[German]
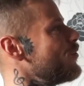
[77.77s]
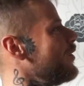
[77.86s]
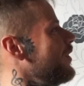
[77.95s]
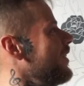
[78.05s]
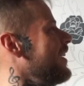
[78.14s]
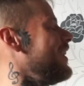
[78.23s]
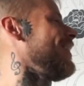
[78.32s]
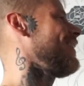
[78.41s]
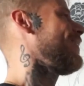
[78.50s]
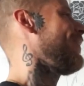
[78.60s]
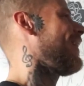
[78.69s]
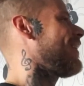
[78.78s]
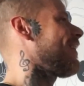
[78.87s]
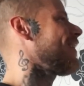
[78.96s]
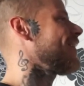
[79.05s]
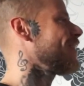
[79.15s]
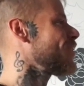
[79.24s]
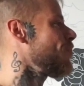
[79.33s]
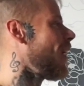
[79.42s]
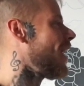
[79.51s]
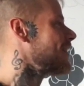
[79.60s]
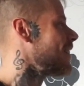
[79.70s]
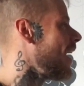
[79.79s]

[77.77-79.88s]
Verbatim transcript: Äh, ich werde ja richtig Spaß